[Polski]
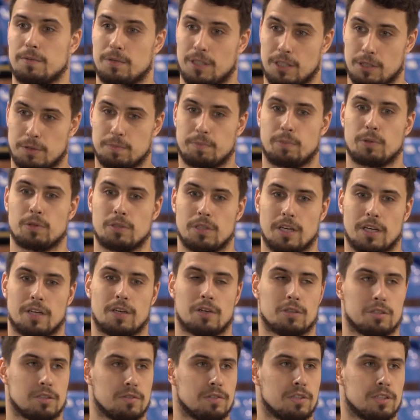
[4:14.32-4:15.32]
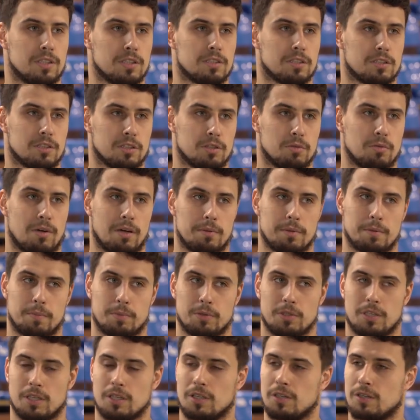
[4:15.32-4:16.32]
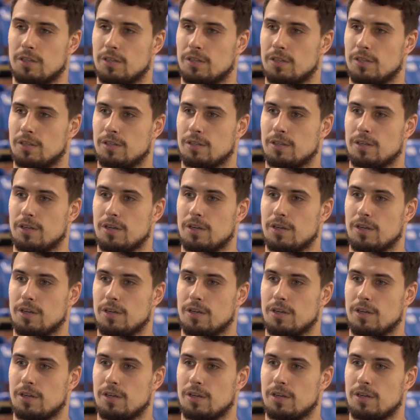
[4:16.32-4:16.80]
też pod jego oczywiście skrzydłami, pod jego